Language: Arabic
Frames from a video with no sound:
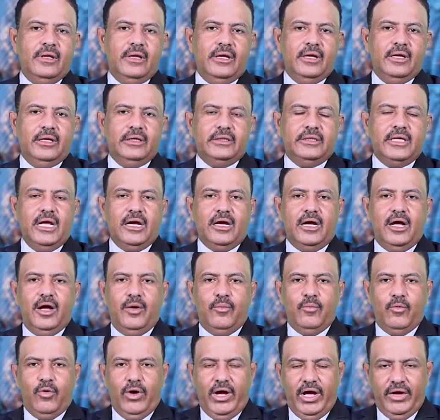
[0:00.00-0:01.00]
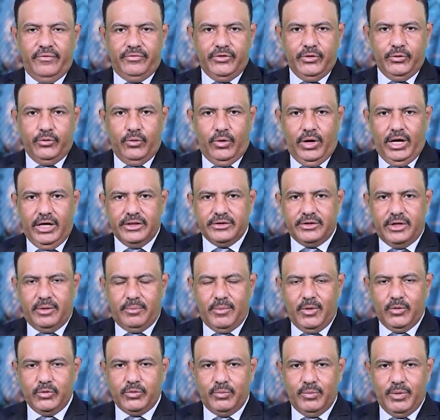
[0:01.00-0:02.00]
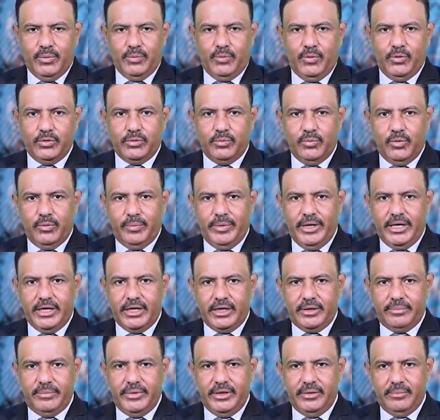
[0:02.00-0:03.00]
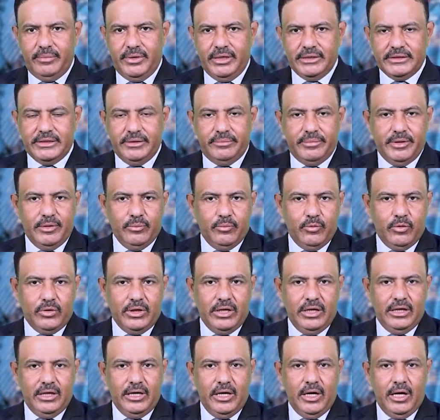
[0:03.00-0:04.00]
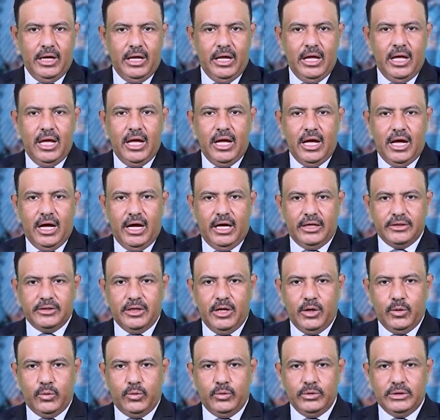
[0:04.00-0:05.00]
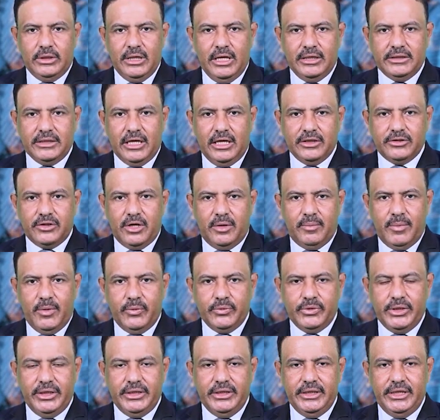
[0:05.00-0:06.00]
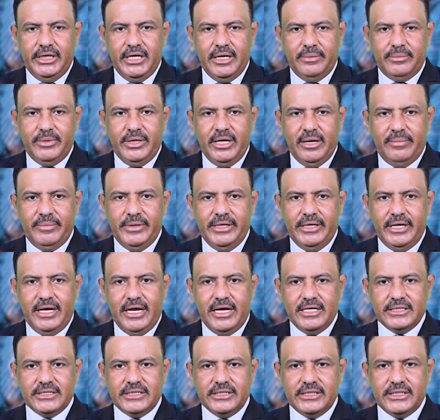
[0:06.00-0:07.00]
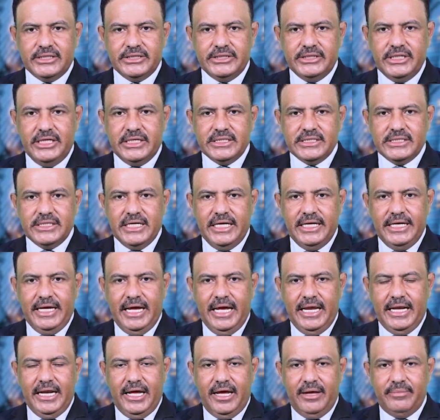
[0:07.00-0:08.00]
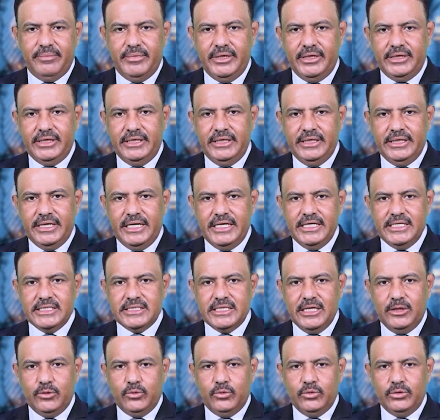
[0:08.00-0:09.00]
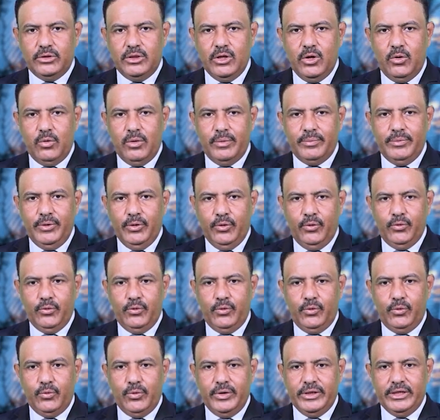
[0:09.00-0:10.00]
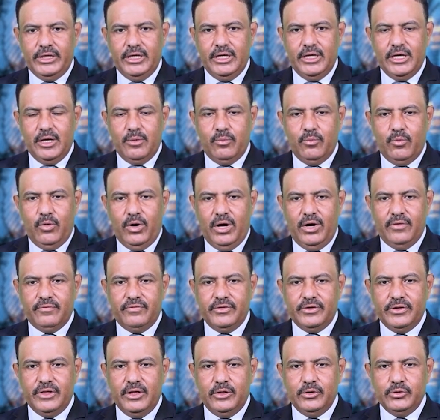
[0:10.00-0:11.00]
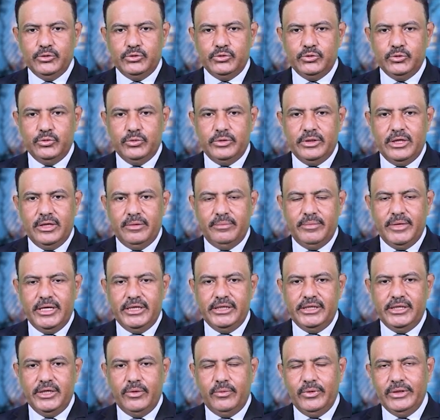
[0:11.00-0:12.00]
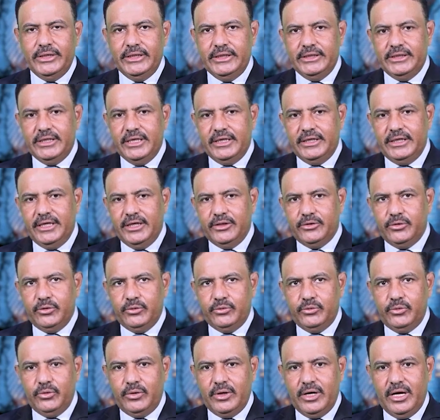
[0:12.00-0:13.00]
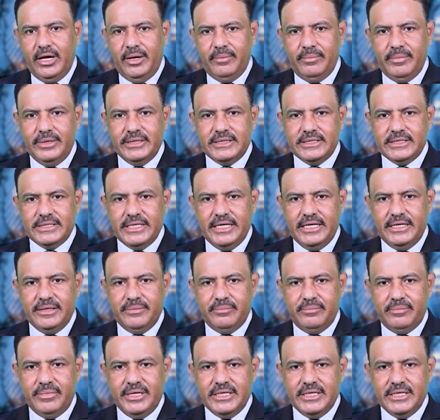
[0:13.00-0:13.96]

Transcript: التقى محافظ حضرموت مبخوت مبارك بن ماضي بالمكلا أعضاء كتلة حضرموت النيابية برئاسة الشيخ صالح العامري رئيس الكتلة وبحضور وكيل المحافظة للشؤون المالية والإدارية الدكتور أحمد سالم